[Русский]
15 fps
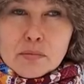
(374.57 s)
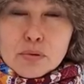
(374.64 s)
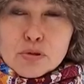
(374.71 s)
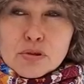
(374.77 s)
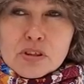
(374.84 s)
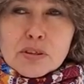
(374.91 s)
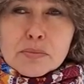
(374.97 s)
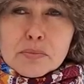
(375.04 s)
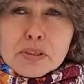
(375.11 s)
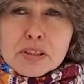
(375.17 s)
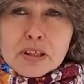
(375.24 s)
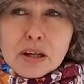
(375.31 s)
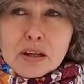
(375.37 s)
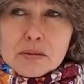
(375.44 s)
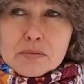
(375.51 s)
Буддизм
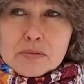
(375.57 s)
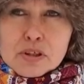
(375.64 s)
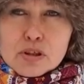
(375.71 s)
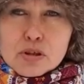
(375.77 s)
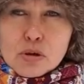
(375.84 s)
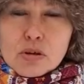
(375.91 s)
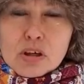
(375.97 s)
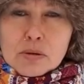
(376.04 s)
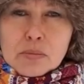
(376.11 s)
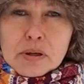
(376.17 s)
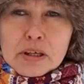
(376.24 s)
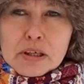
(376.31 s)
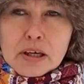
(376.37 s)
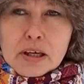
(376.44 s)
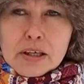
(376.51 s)
стал не столько
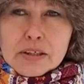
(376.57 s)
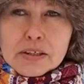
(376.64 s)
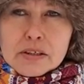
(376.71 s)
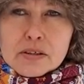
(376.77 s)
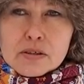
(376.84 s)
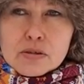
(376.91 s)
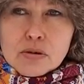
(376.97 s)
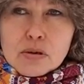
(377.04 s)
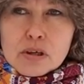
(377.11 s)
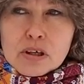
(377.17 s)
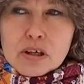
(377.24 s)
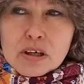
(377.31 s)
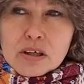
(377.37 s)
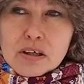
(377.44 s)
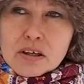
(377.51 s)
моей религией,
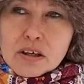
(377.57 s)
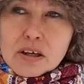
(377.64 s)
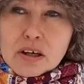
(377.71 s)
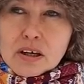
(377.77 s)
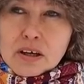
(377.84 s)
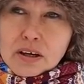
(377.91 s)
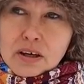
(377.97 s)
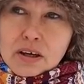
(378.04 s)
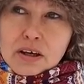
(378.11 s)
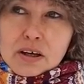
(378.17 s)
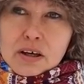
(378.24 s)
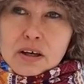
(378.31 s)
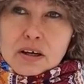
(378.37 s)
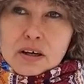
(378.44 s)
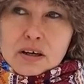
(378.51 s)
сколько
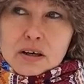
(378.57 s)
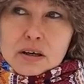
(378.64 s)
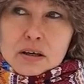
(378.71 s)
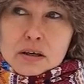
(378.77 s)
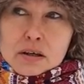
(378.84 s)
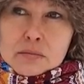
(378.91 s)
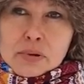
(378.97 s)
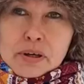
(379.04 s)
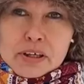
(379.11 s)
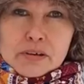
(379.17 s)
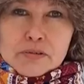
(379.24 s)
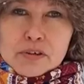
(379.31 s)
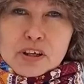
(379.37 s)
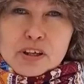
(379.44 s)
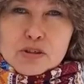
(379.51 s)

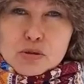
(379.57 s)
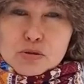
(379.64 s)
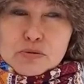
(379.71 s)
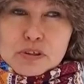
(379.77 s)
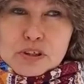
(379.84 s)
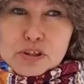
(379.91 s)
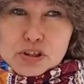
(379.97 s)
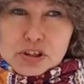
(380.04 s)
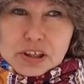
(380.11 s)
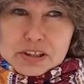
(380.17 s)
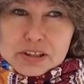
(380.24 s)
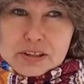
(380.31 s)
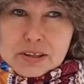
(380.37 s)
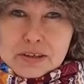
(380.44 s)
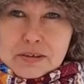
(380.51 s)
моей философией
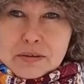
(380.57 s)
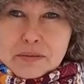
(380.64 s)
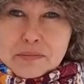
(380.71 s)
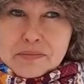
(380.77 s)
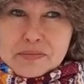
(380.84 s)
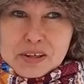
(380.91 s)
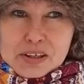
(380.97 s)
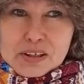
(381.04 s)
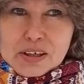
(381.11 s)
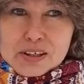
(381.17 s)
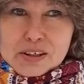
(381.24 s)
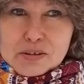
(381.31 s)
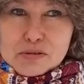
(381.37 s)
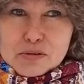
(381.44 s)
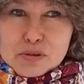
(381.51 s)
счастья. Я
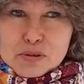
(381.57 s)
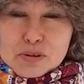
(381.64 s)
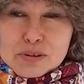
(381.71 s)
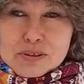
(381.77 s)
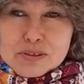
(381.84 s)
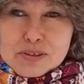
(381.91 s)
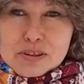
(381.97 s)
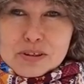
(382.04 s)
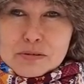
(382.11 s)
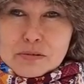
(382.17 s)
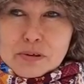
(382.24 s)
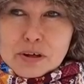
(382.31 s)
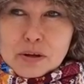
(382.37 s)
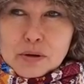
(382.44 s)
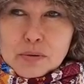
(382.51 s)
так его
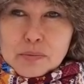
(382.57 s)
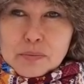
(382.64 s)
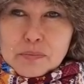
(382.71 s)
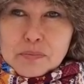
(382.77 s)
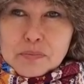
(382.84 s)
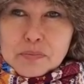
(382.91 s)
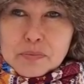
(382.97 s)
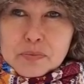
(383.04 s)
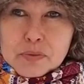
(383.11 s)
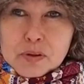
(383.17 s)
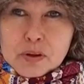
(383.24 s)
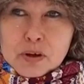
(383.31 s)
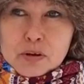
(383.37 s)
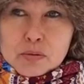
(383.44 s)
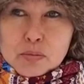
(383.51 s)
называю.
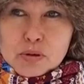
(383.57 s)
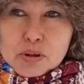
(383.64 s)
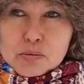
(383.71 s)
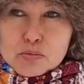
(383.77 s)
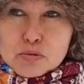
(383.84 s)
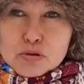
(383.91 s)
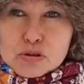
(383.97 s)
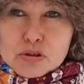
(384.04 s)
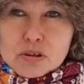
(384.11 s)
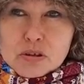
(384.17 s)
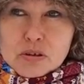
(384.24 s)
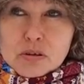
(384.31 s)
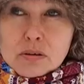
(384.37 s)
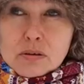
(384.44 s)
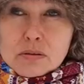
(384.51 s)
Потому
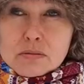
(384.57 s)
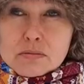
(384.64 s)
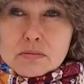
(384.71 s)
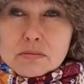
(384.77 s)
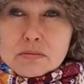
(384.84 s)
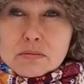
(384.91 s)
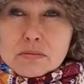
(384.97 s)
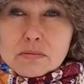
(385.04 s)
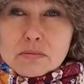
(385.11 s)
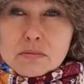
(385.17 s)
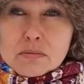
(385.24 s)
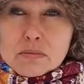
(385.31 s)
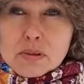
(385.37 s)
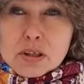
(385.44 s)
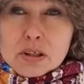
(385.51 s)
что
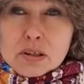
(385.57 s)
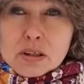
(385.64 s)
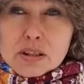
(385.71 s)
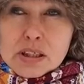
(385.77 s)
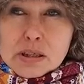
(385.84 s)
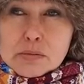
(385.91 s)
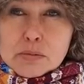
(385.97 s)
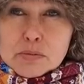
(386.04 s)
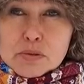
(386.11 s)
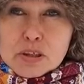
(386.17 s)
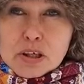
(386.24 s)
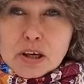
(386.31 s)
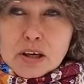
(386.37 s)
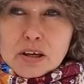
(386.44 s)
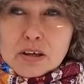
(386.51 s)
это на самом
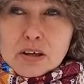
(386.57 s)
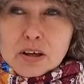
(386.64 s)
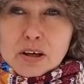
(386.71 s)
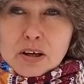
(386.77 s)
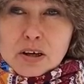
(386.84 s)
деле